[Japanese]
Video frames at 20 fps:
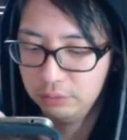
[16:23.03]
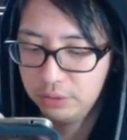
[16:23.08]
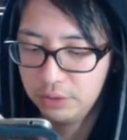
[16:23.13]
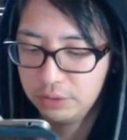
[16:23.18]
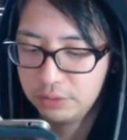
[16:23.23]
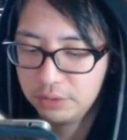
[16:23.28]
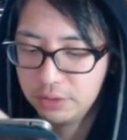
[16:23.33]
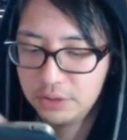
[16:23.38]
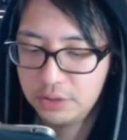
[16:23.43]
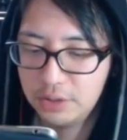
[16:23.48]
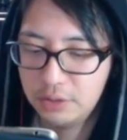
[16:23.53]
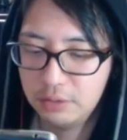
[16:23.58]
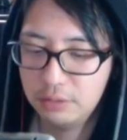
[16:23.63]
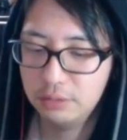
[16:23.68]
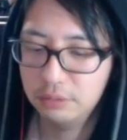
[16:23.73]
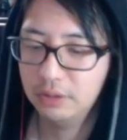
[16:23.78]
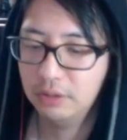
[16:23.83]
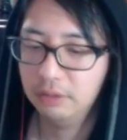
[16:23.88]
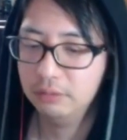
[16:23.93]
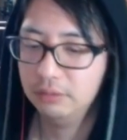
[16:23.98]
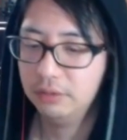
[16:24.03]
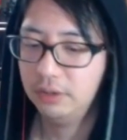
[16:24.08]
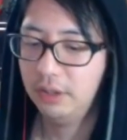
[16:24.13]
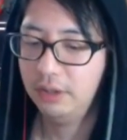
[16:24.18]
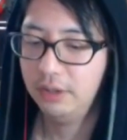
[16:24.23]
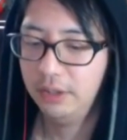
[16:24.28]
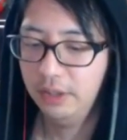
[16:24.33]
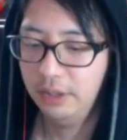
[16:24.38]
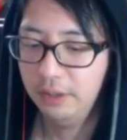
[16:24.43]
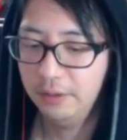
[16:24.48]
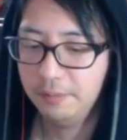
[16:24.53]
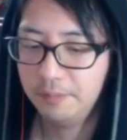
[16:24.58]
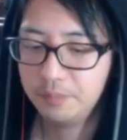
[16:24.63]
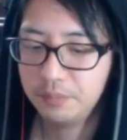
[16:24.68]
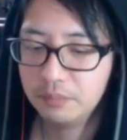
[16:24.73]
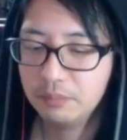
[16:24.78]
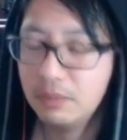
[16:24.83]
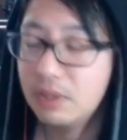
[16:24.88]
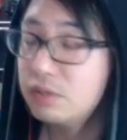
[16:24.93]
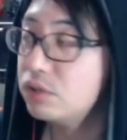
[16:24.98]
受付してるようなので、
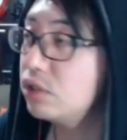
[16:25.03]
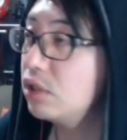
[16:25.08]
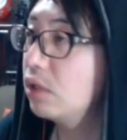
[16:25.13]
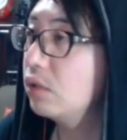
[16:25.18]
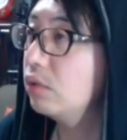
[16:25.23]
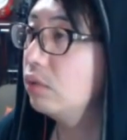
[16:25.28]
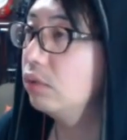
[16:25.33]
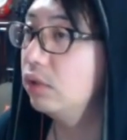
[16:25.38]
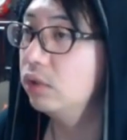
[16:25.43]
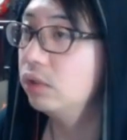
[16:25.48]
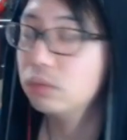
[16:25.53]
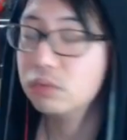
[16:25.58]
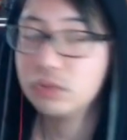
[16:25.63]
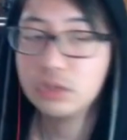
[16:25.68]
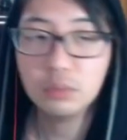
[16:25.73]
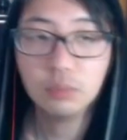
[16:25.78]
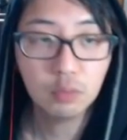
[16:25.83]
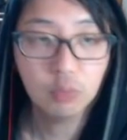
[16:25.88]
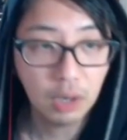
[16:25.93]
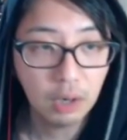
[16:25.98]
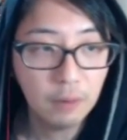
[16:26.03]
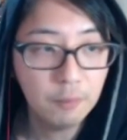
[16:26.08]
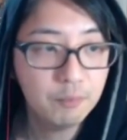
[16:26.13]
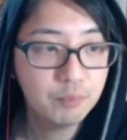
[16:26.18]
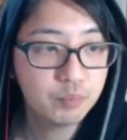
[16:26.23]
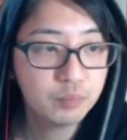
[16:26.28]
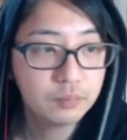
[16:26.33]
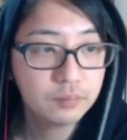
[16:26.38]
マルチやるときどうしてもほら、